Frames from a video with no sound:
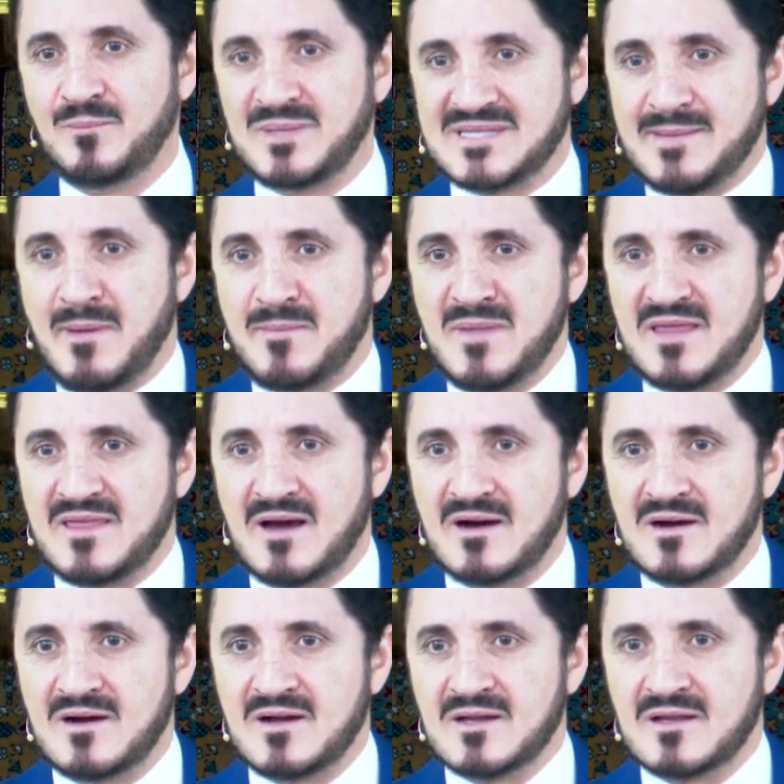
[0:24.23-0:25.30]
بسبب ماذا؟
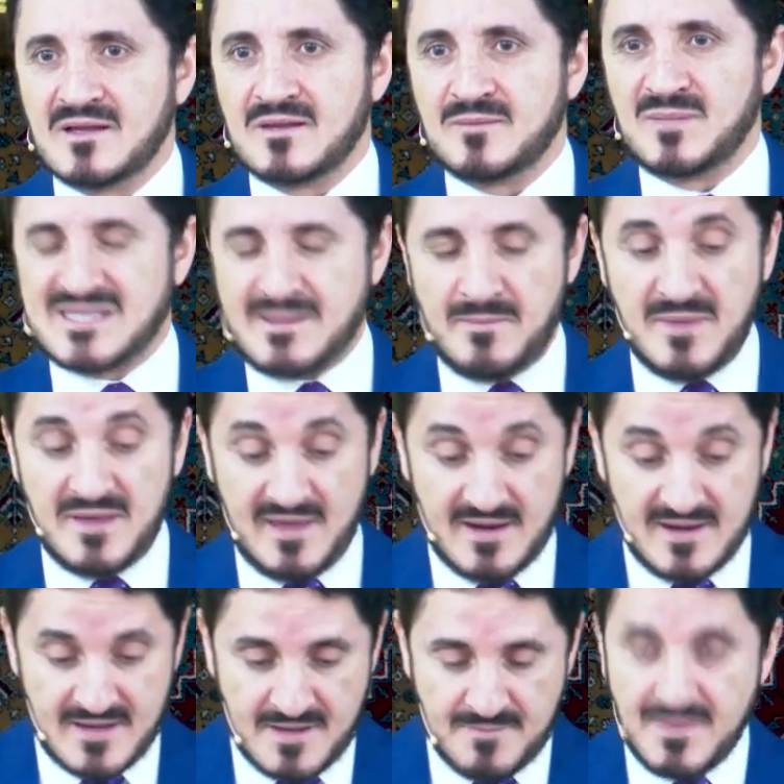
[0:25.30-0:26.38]
بسبب
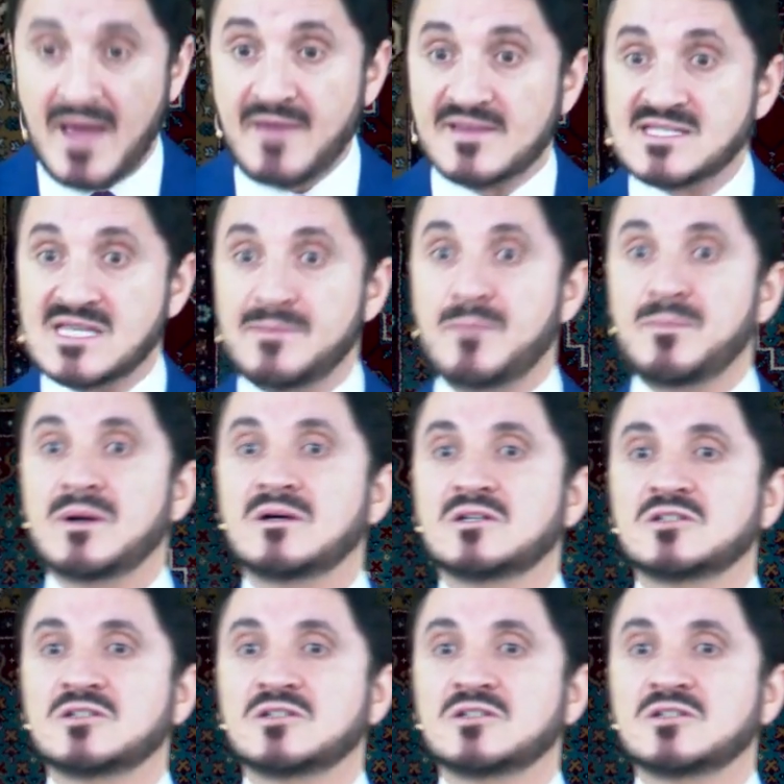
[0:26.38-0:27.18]
ماذا؟ بهذا السبب